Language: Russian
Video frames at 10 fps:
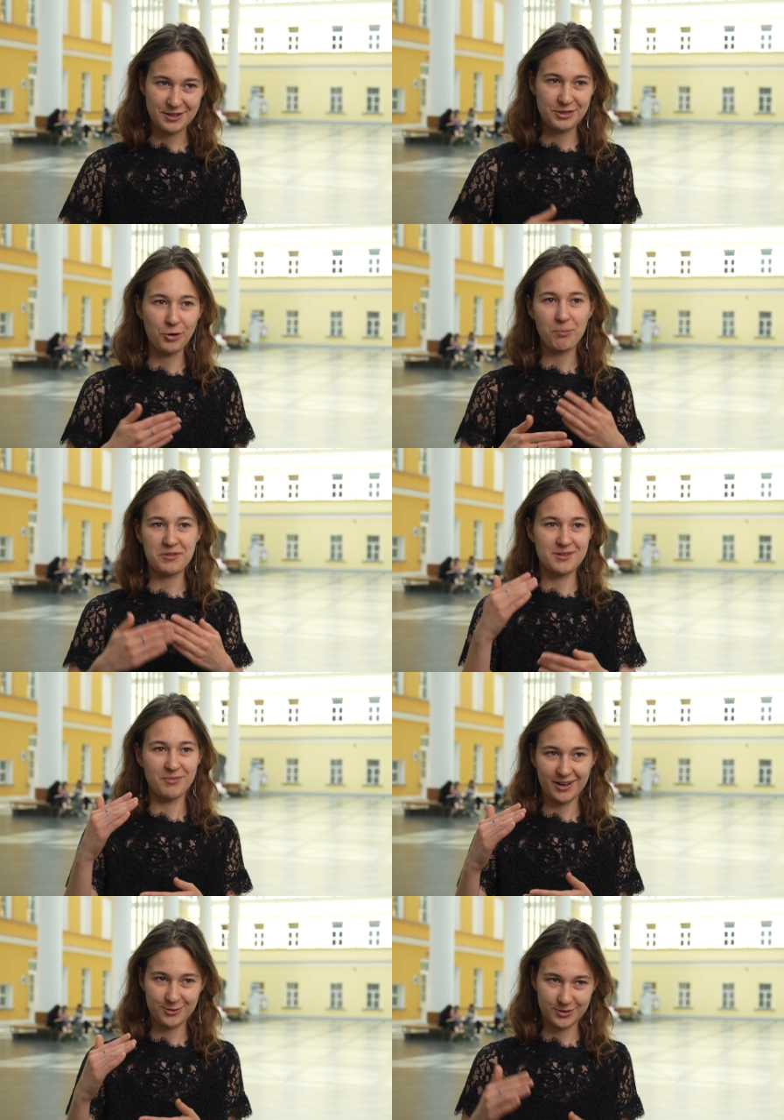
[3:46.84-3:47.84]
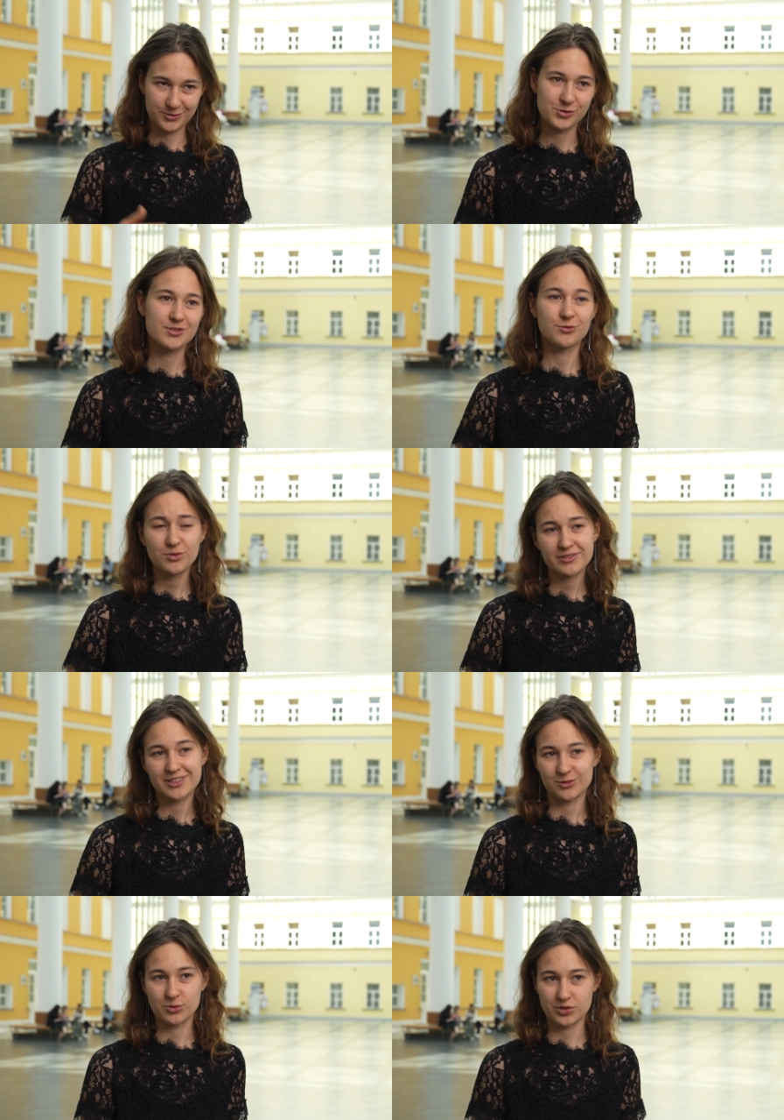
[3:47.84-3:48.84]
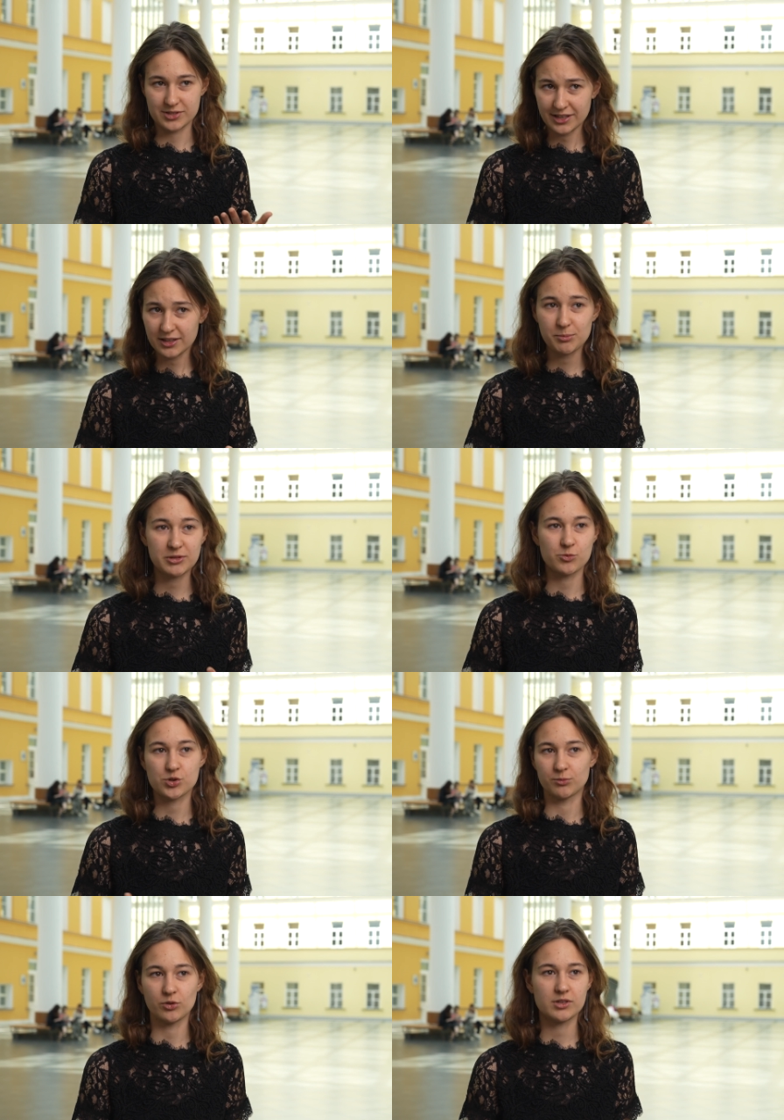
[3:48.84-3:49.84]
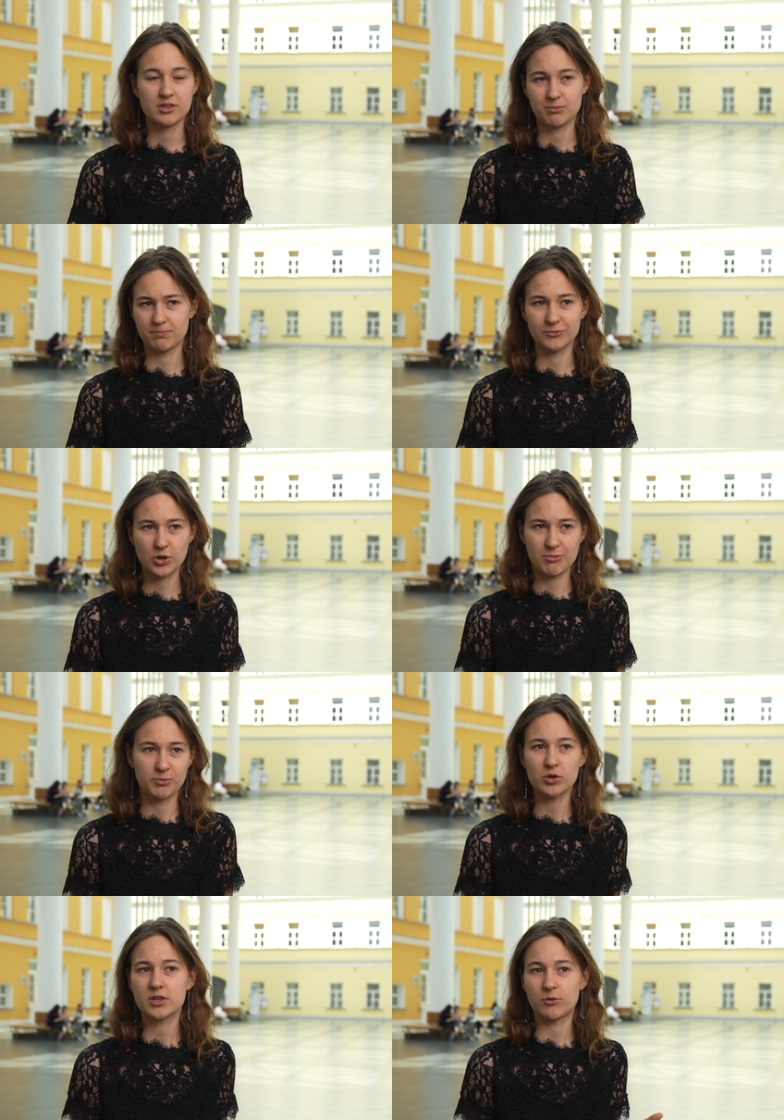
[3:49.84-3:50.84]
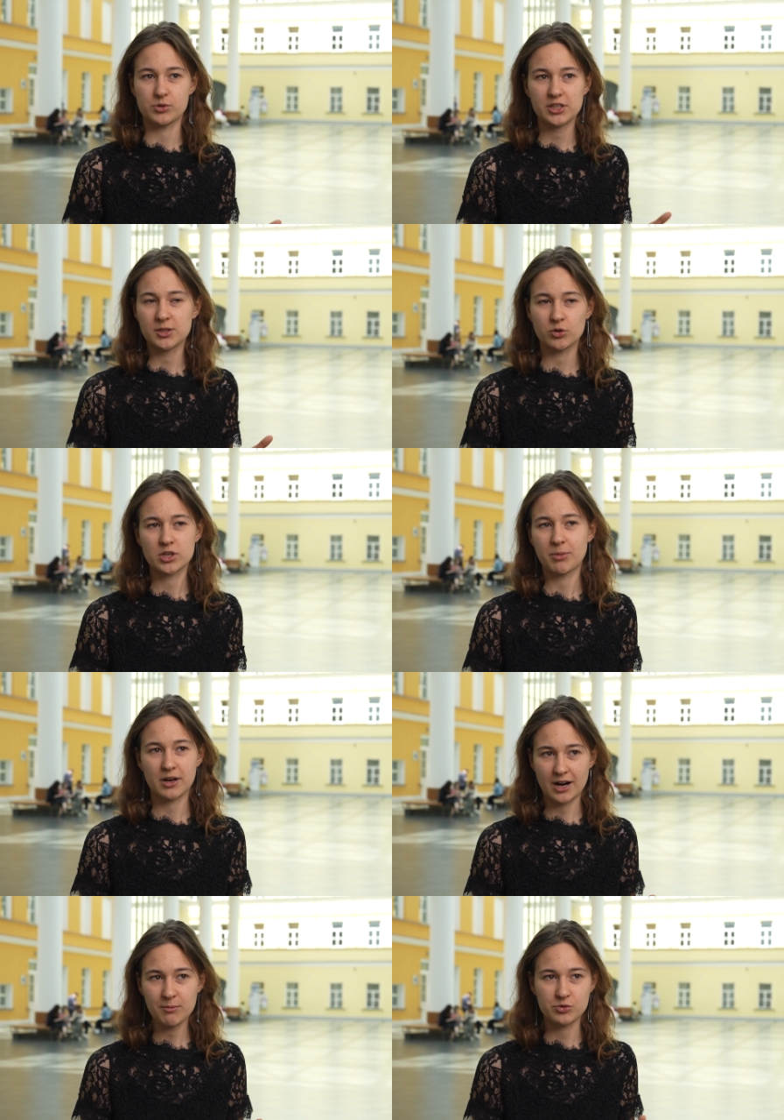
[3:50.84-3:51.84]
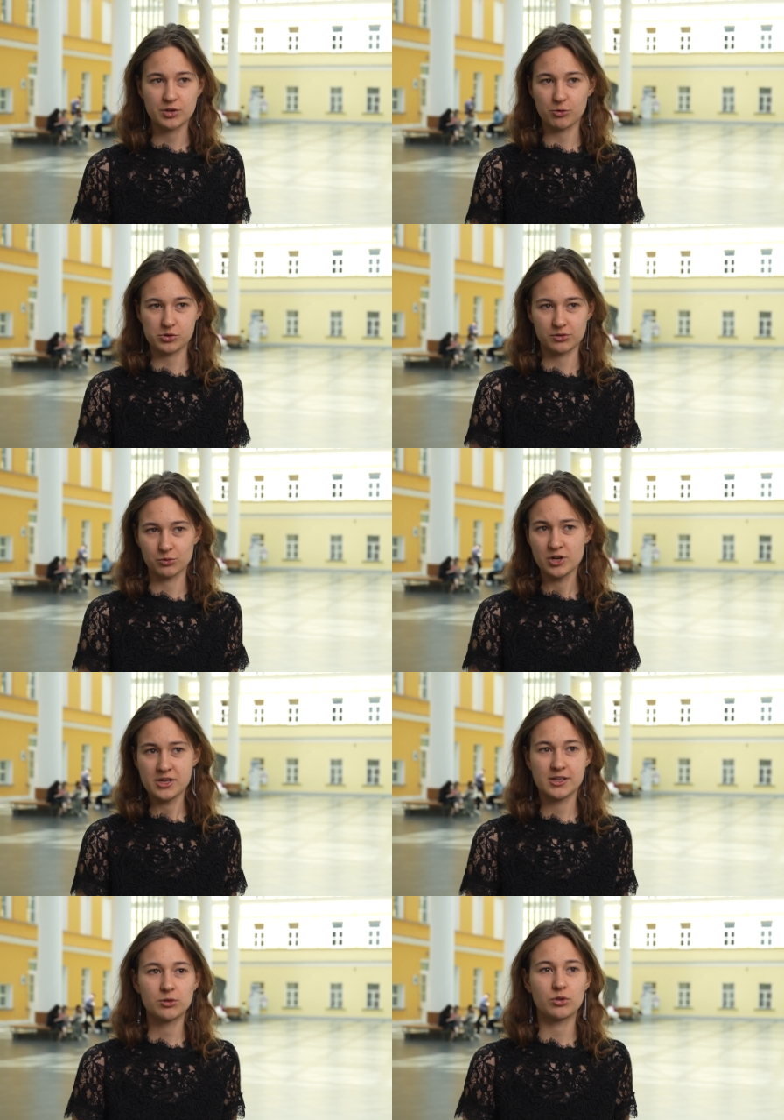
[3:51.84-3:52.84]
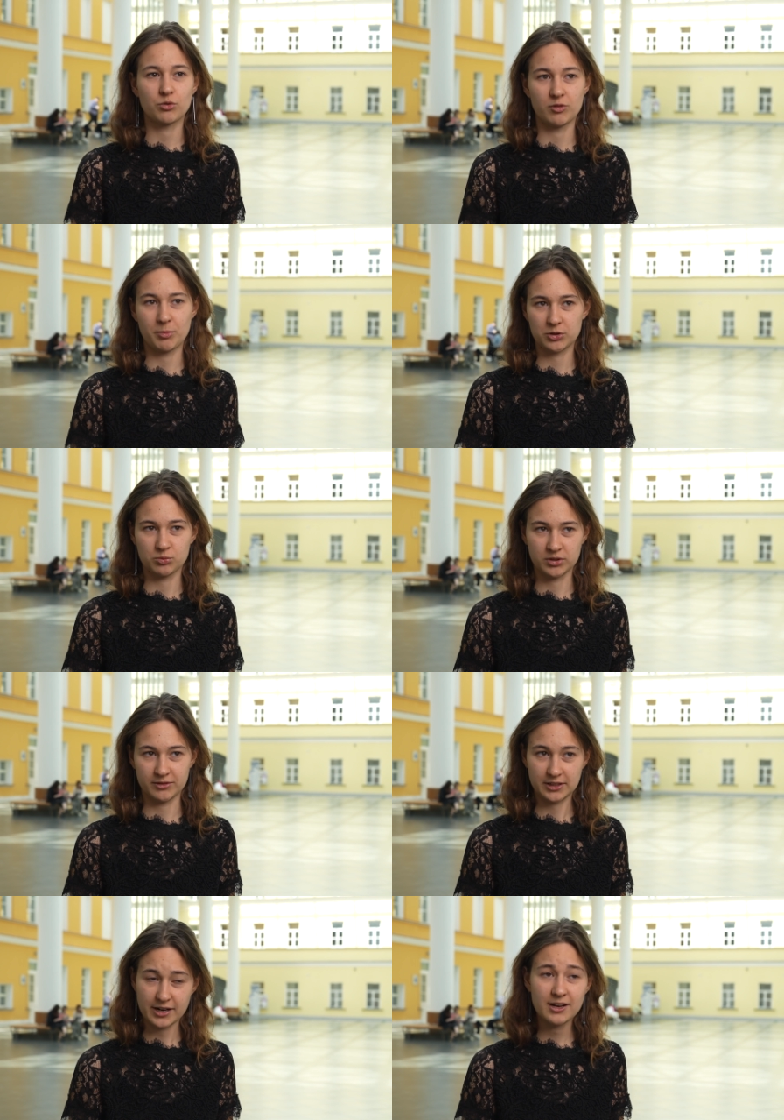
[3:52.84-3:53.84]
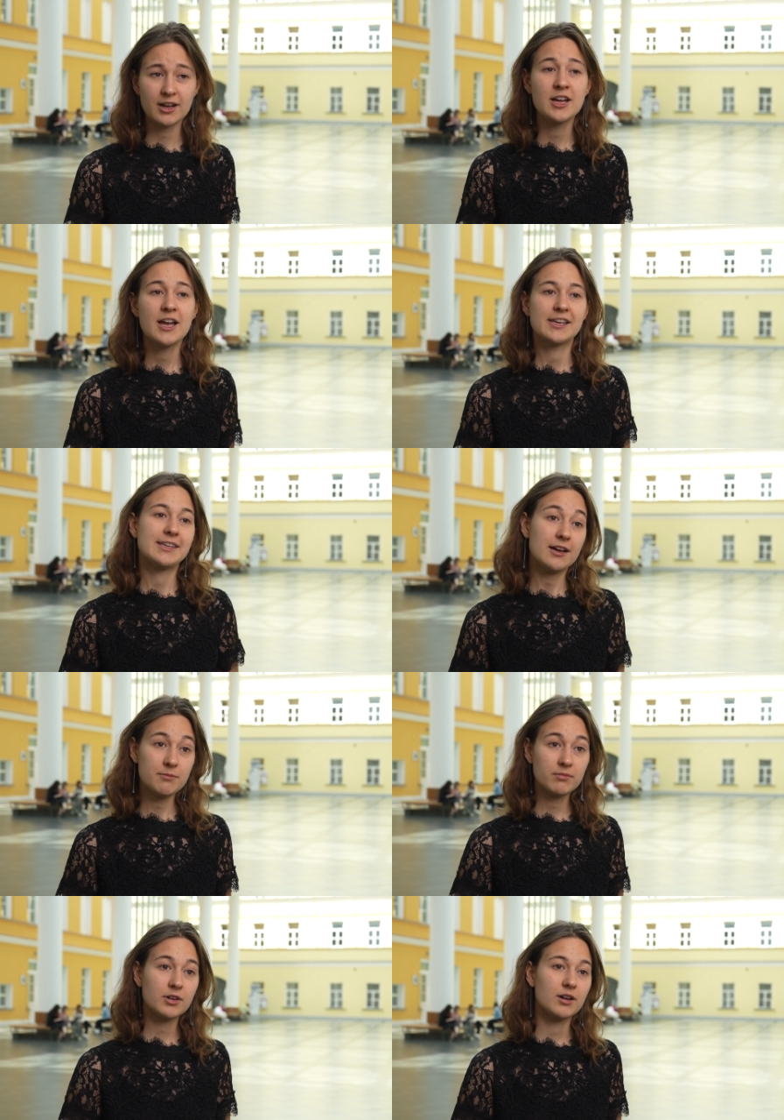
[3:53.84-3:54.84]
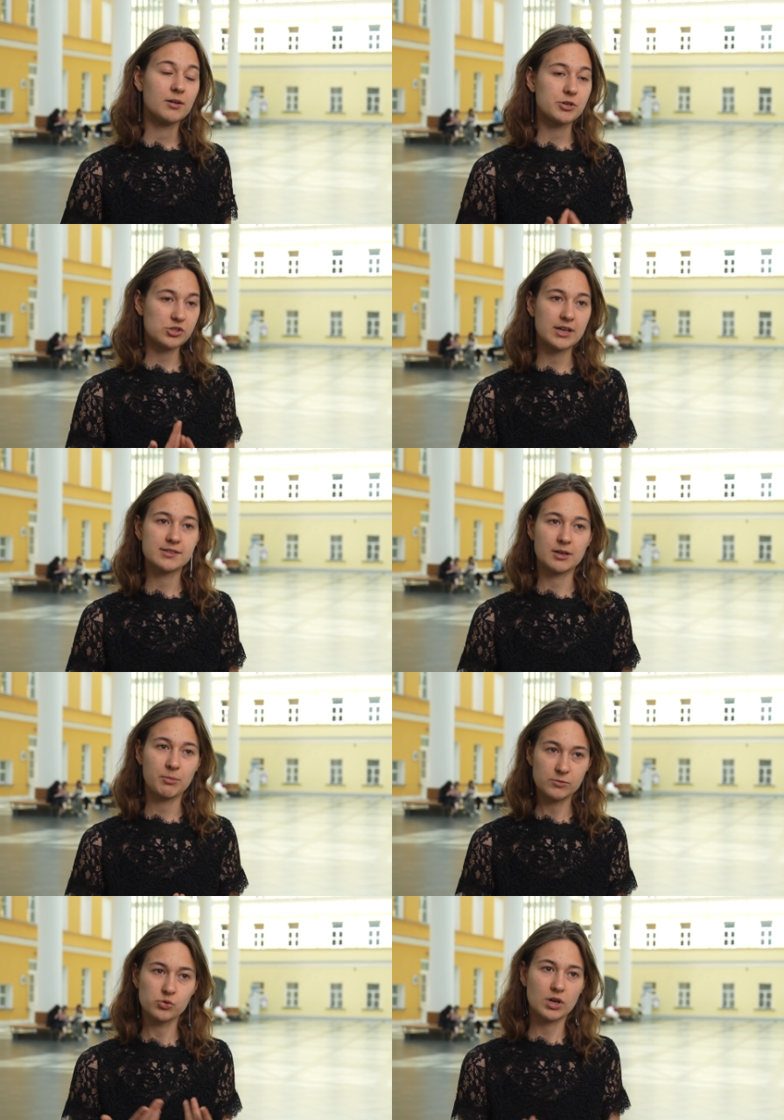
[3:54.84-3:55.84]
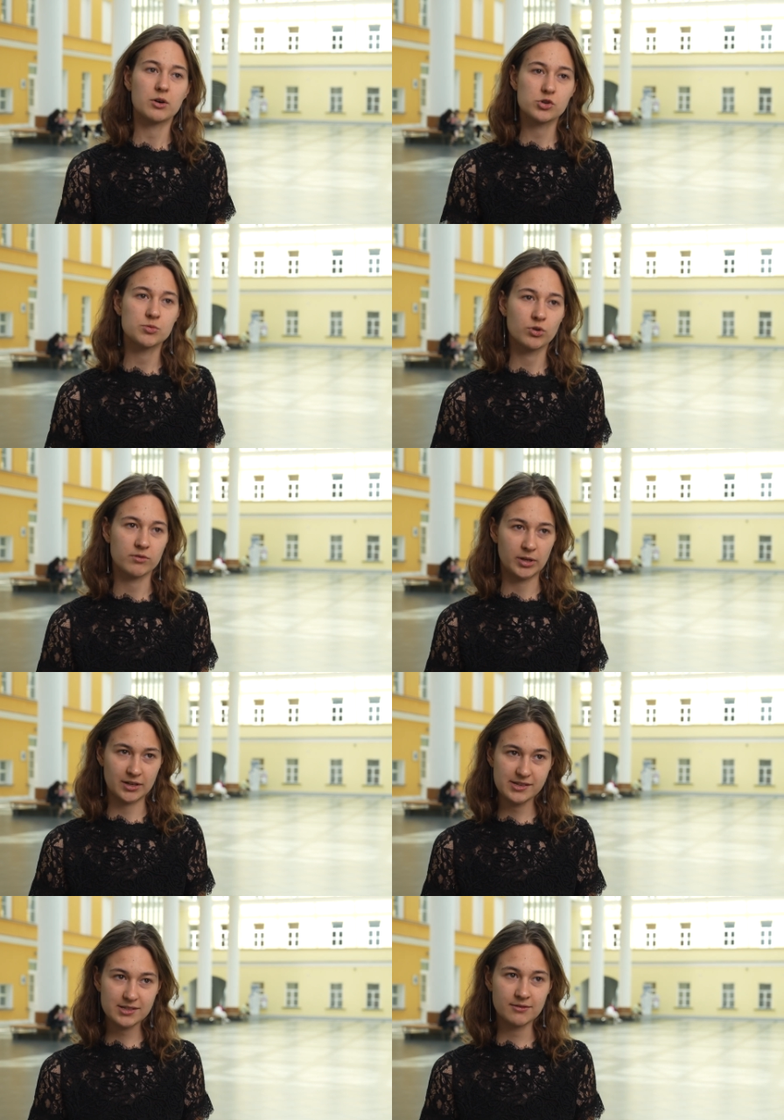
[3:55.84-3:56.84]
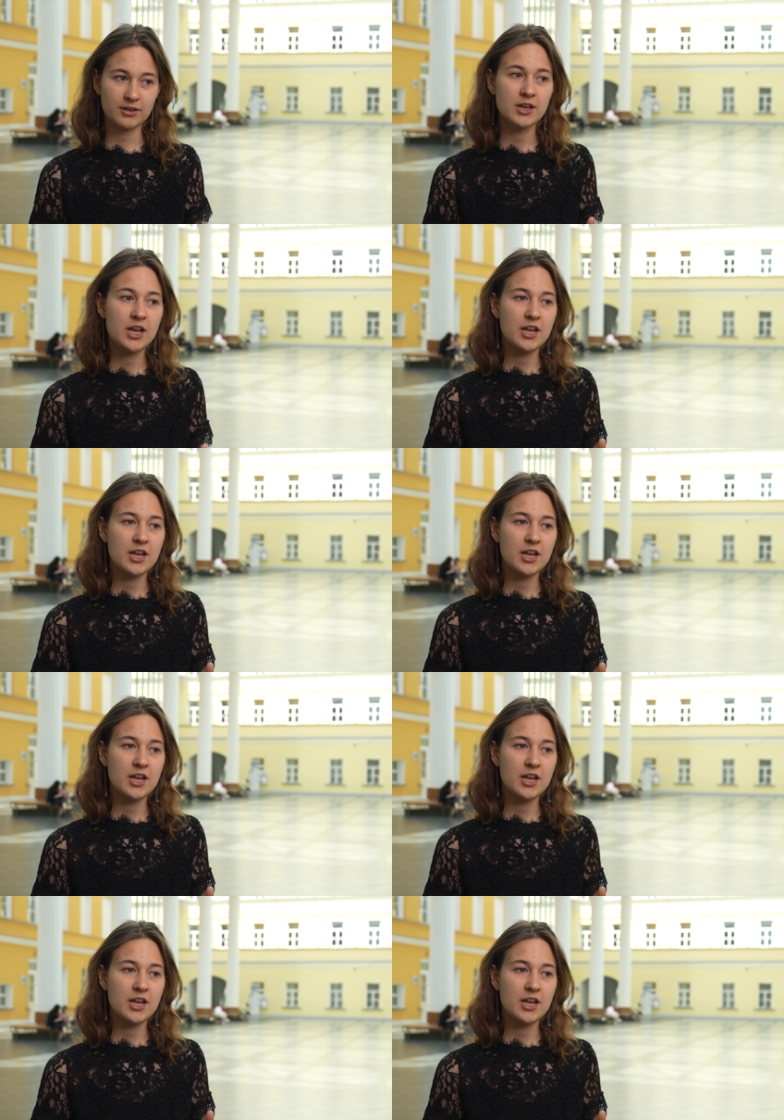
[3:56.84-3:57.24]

доподнимают до нужного уровня, это тоже ценно, потому что многие, ну как бы многие многие факультеты, многие программы, у них просто ну, нету такого продуманного трека. Я э, пришла с, норм... ну, с хорошим уровнем английского,